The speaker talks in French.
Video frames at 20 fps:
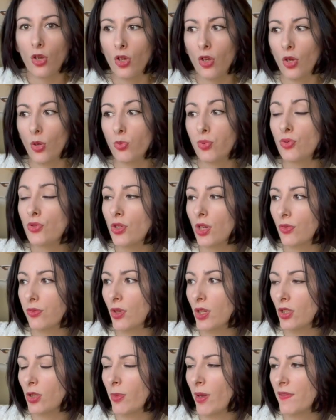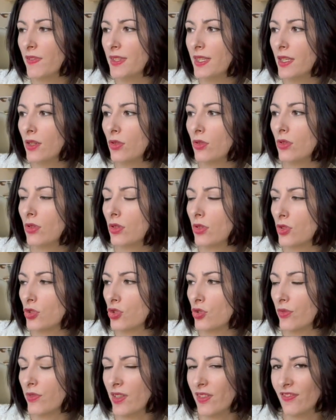Euh, plusieurs fois dans ma vidéo, euh,
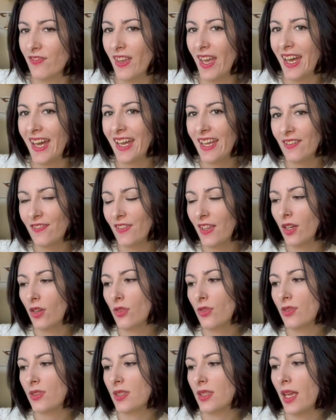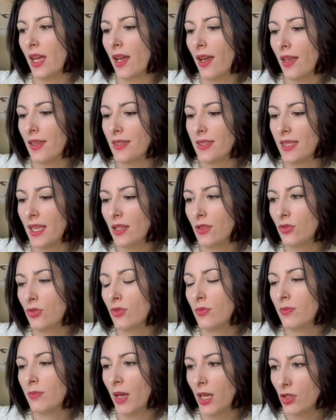je vais faire référence à celle
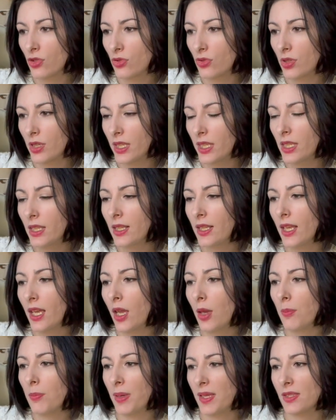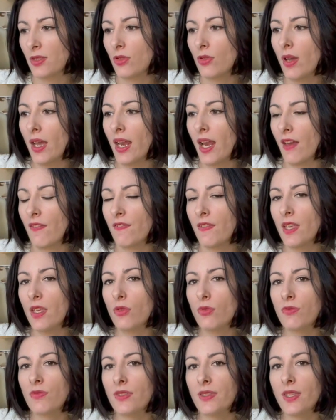de Marjorie parce qu'elle a fait
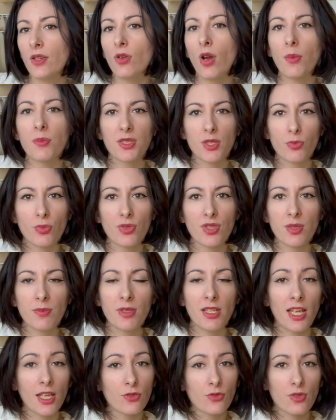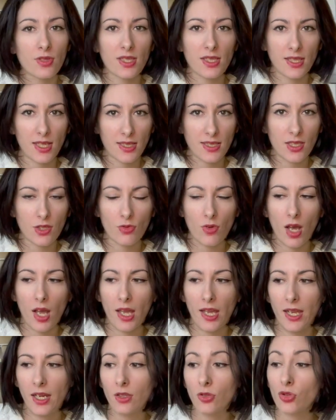une vidéo un petit peu similaire sur ses accessoires à
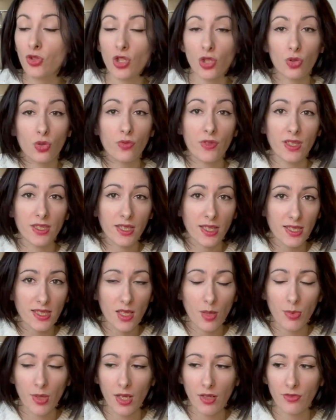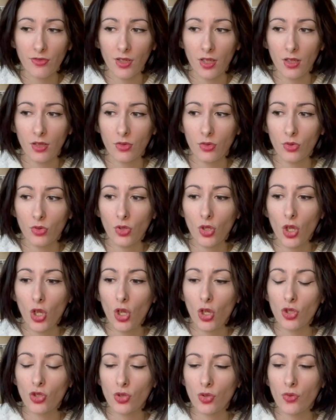elle que j'ai trouvé très sympa. Euh,
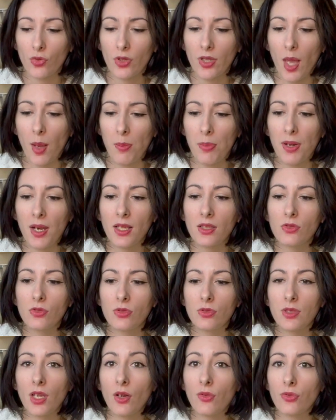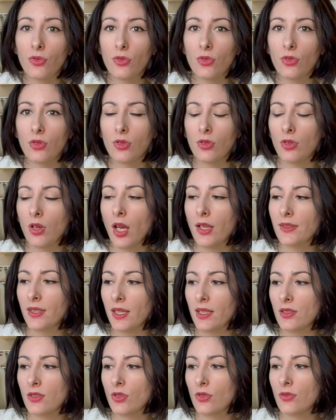je trouve qu'il y a plein d'infos
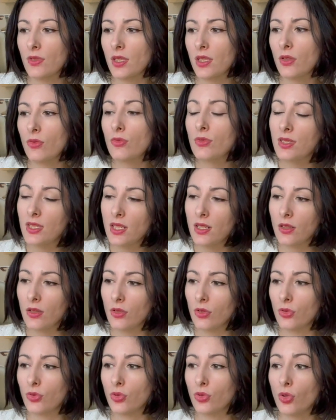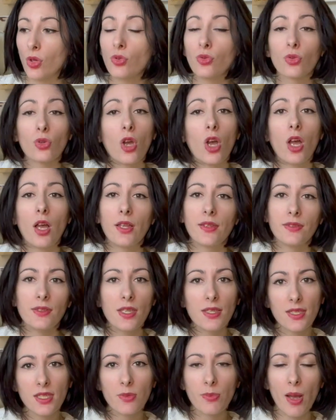intéressantes et utiles dedans. Donc
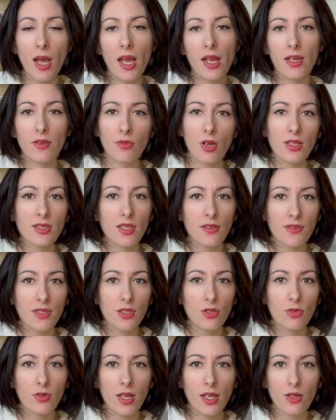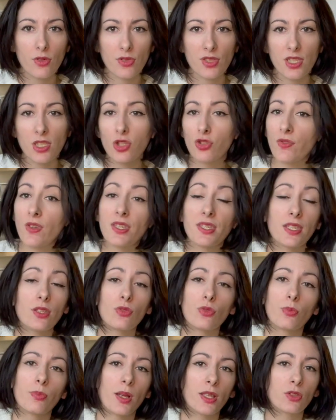n'hésite pas à aller voir sa vidéo à elle aussi. Je vais essayer
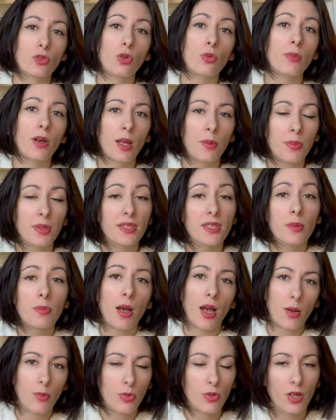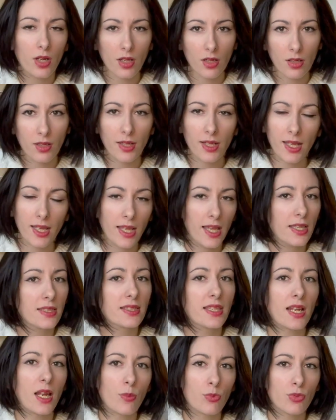de pas trop me répéter par rapport à, ce
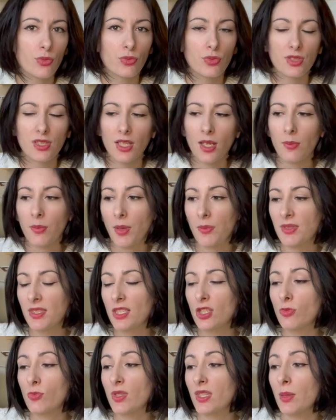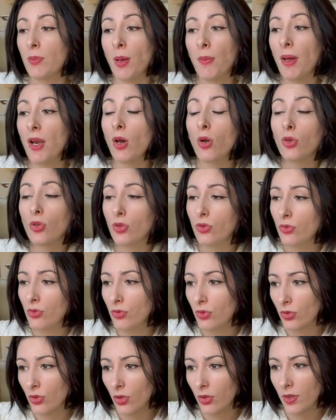qu'elle a pu vous dire, même si je m'étais pas mal reconnue
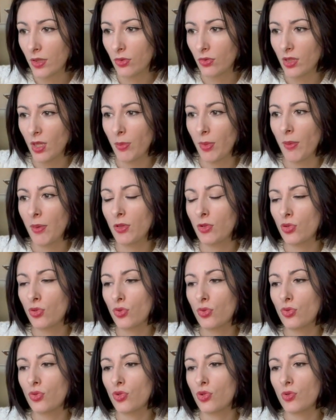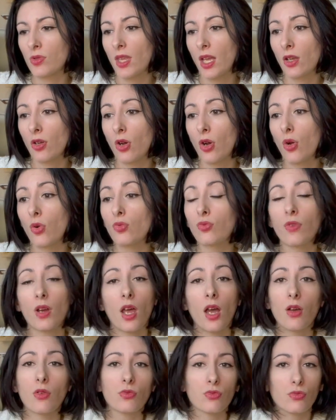dedans et donc il y a pas mal de choses où je suis d'accord,
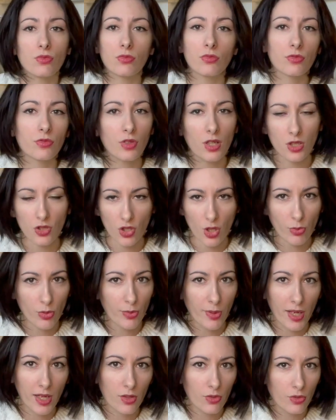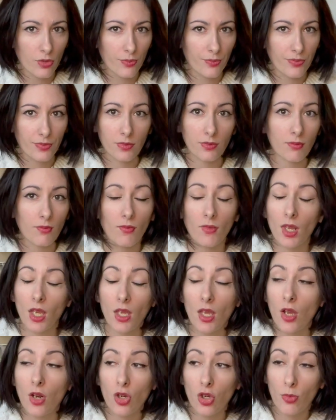voilà, voilà j'ai à peu près
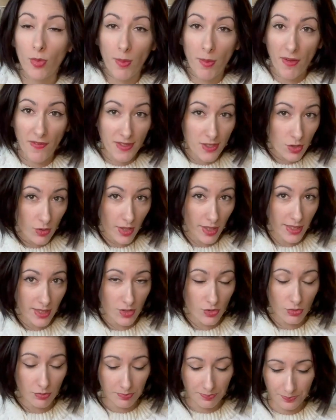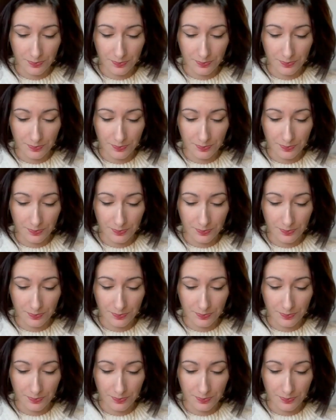le, même avis sur la question.